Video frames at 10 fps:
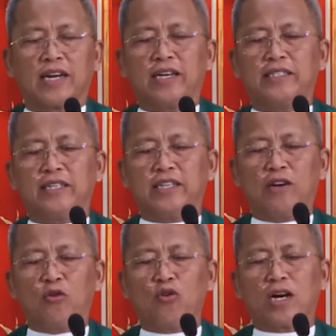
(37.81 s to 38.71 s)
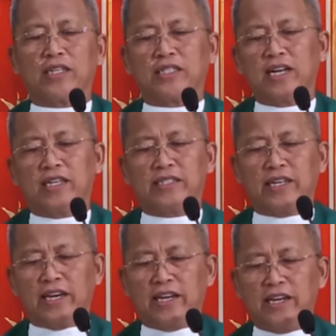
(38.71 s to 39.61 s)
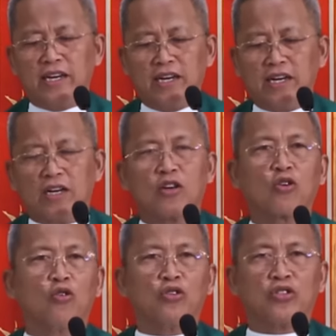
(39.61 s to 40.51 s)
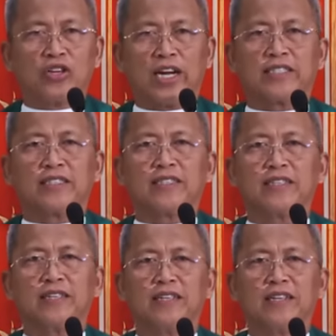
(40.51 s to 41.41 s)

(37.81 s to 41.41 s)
kani si Lucas na siya contrast